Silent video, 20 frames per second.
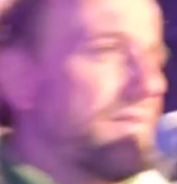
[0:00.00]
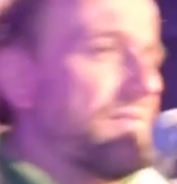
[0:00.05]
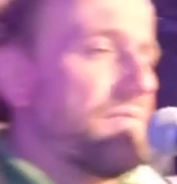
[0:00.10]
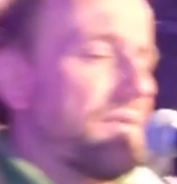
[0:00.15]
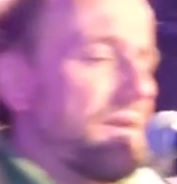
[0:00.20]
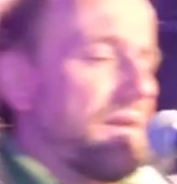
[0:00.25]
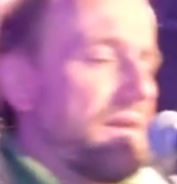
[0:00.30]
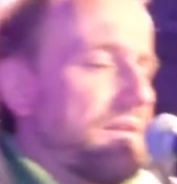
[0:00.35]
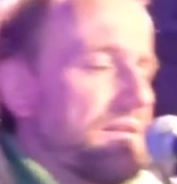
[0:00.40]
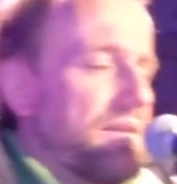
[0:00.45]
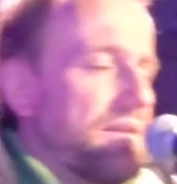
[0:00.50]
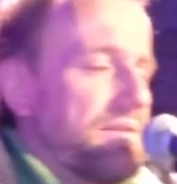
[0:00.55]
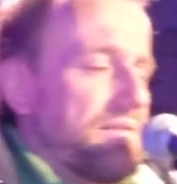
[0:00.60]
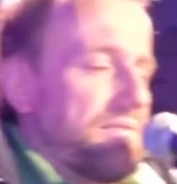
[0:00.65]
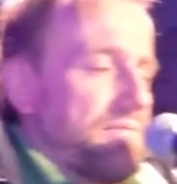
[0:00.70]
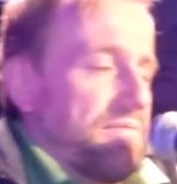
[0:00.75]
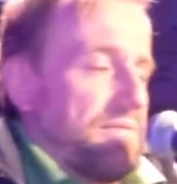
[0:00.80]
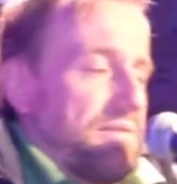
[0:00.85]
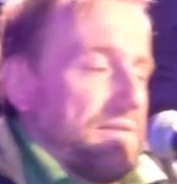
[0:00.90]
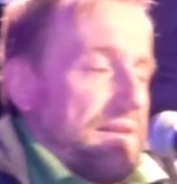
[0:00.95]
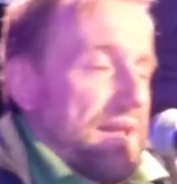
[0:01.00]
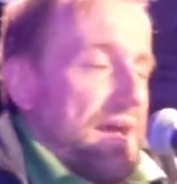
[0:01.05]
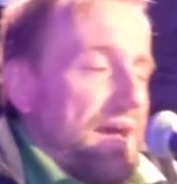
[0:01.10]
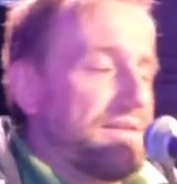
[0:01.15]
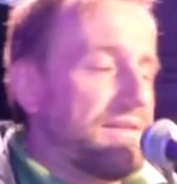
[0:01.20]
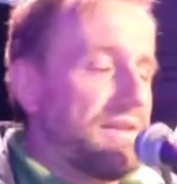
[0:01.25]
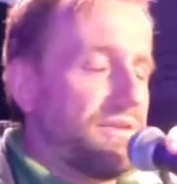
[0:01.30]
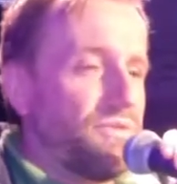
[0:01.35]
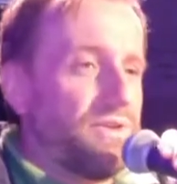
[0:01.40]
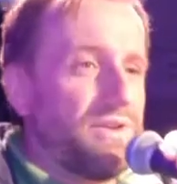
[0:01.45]
äh, hinter,
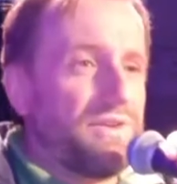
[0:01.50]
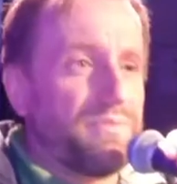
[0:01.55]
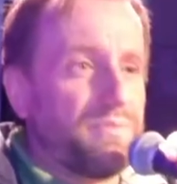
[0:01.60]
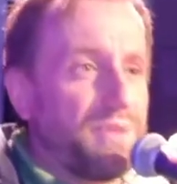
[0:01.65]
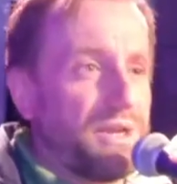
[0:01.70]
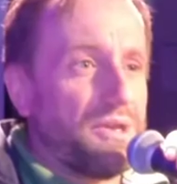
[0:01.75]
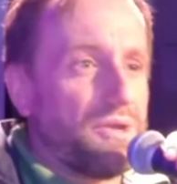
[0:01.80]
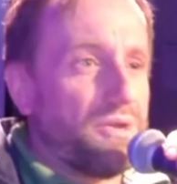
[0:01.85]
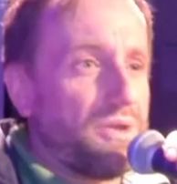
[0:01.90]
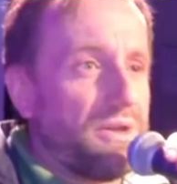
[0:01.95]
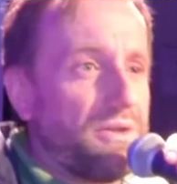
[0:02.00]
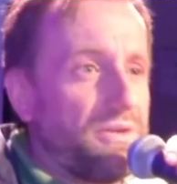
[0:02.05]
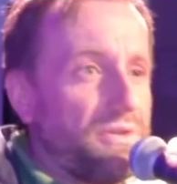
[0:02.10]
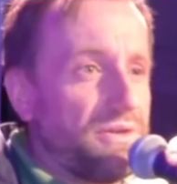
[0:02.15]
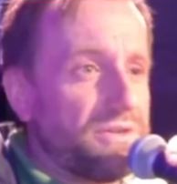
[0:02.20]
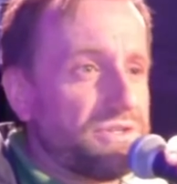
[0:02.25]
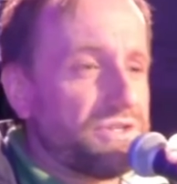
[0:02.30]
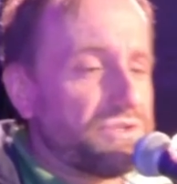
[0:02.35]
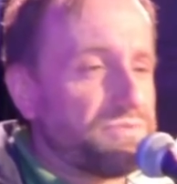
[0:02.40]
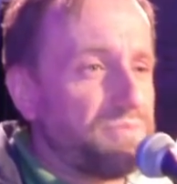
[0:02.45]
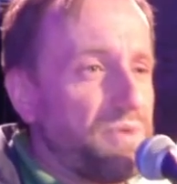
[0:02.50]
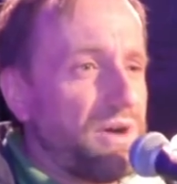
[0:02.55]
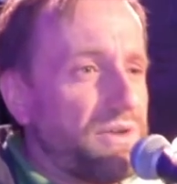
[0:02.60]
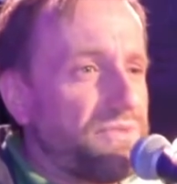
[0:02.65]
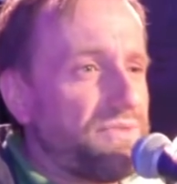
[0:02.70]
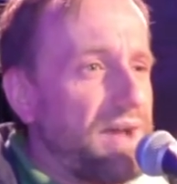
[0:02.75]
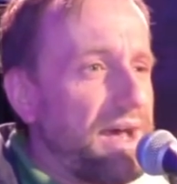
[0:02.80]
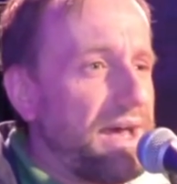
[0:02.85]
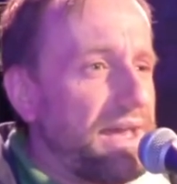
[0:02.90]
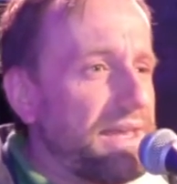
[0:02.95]
klar, die Kulissen blicken können, Deutscher
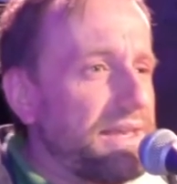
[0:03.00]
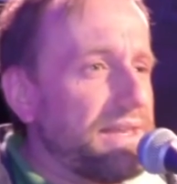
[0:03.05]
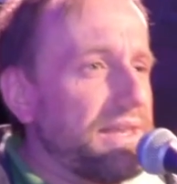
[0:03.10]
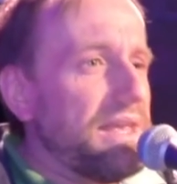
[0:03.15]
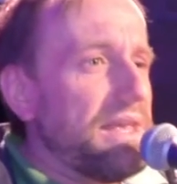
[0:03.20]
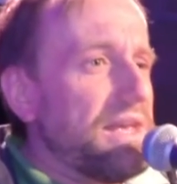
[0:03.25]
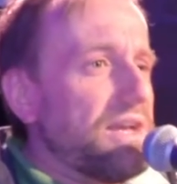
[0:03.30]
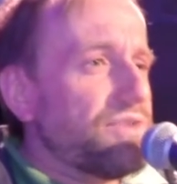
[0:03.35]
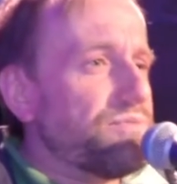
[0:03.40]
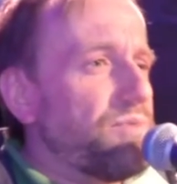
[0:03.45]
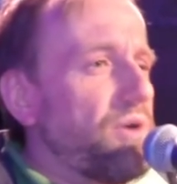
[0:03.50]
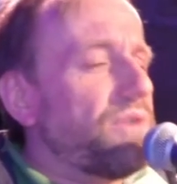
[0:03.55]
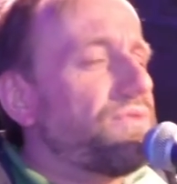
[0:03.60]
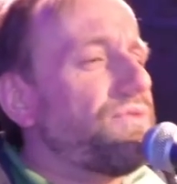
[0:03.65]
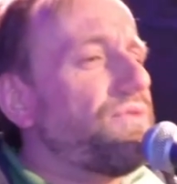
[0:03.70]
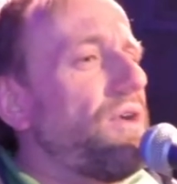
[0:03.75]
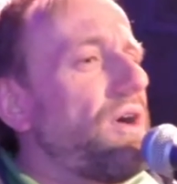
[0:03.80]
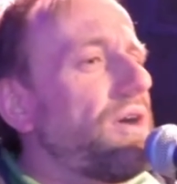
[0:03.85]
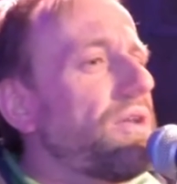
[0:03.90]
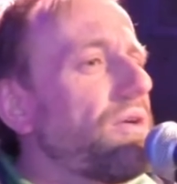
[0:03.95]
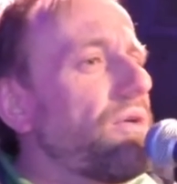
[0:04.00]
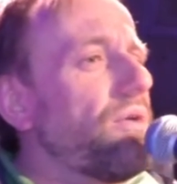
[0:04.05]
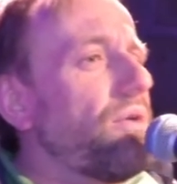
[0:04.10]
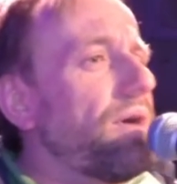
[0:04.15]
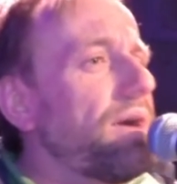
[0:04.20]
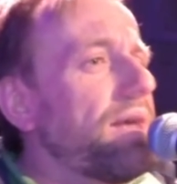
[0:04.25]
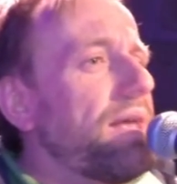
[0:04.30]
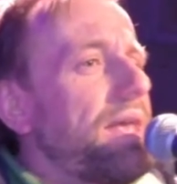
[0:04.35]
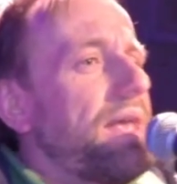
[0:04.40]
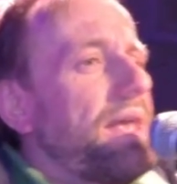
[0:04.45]
Sportverein,
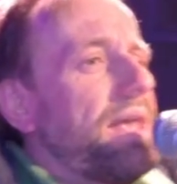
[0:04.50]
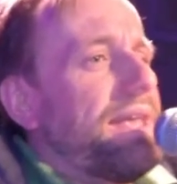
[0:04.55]
Sportförderung.